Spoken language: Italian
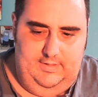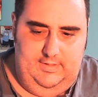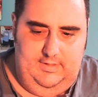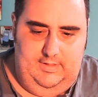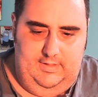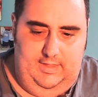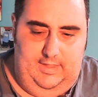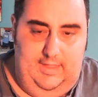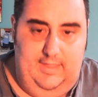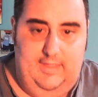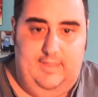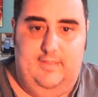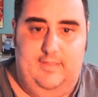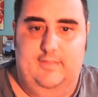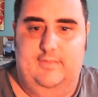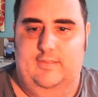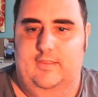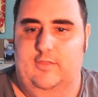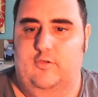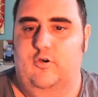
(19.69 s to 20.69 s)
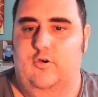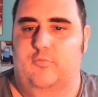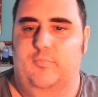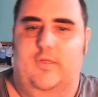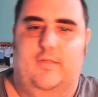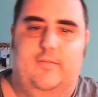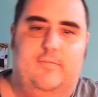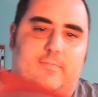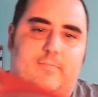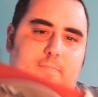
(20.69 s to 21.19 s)
E di
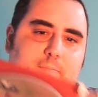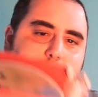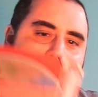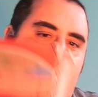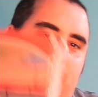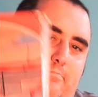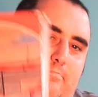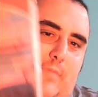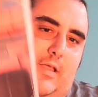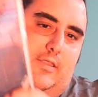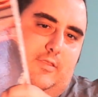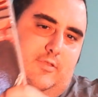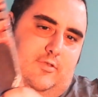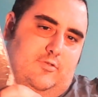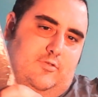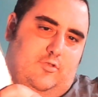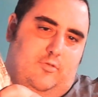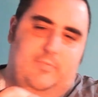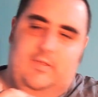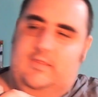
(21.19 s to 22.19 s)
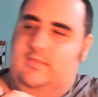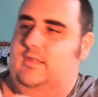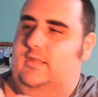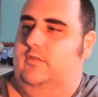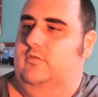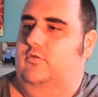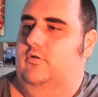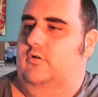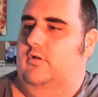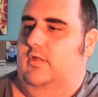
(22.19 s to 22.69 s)
come met sto
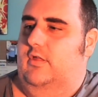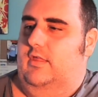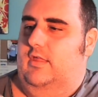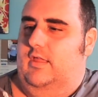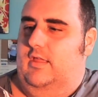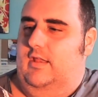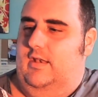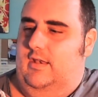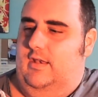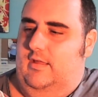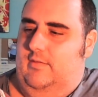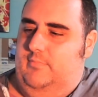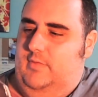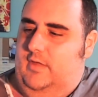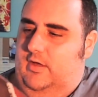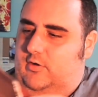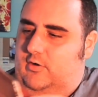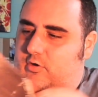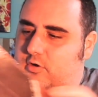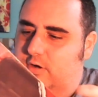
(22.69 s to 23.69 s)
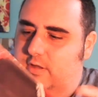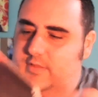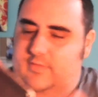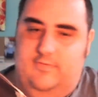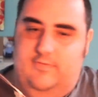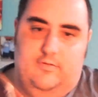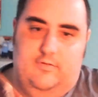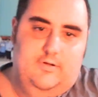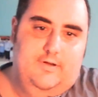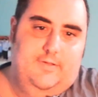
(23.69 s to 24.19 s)
mettendo la mia
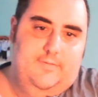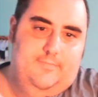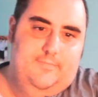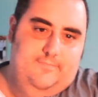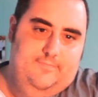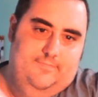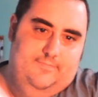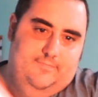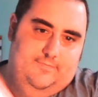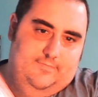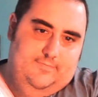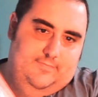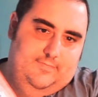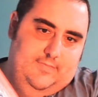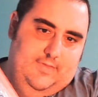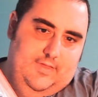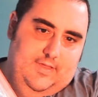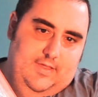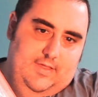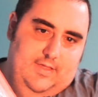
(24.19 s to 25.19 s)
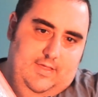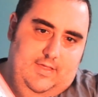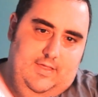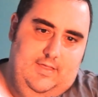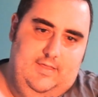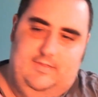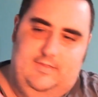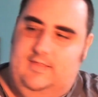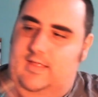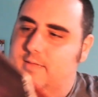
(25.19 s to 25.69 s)
collezione
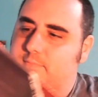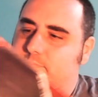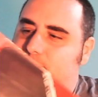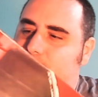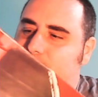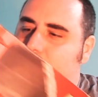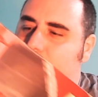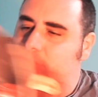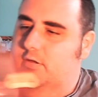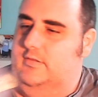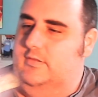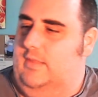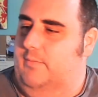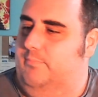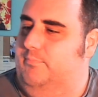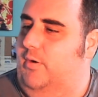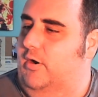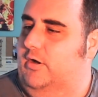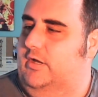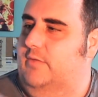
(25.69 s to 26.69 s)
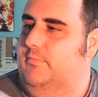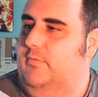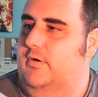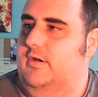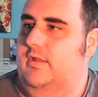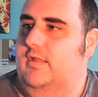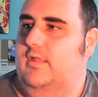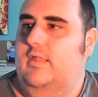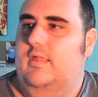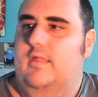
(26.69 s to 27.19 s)
dei, po dei
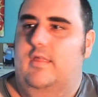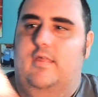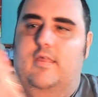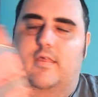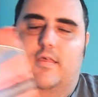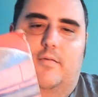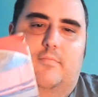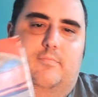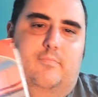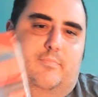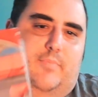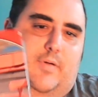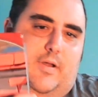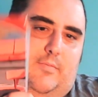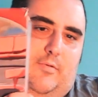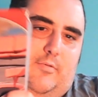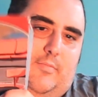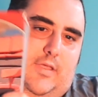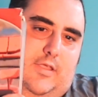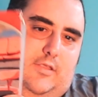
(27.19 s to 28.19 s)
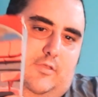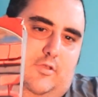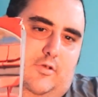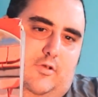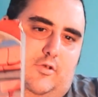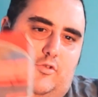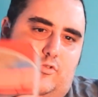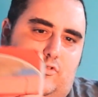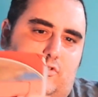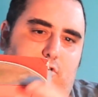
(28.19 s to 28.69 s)
Pokémon per il
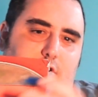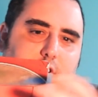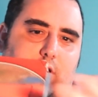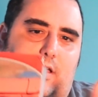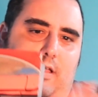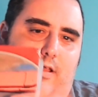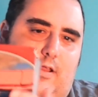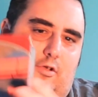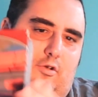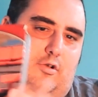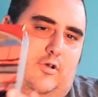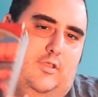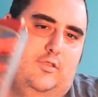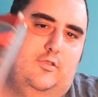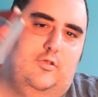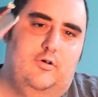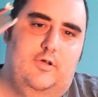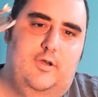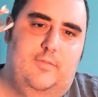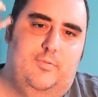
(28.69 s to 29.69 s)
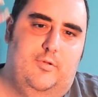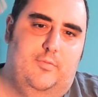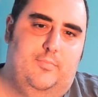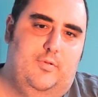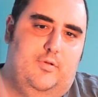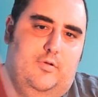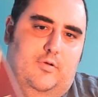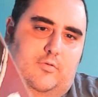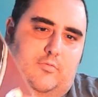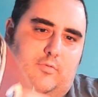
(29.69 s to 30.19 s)
momento sono raccoglitori
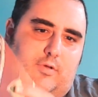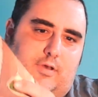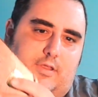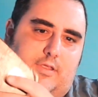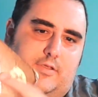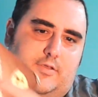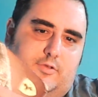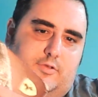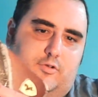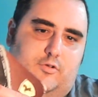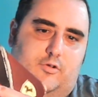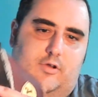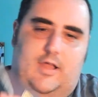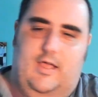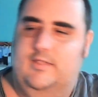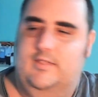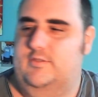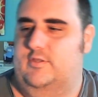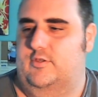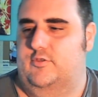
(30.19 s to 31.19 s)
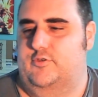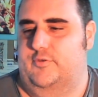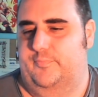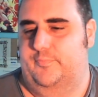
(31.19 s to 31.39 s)
proprio quelli scolastici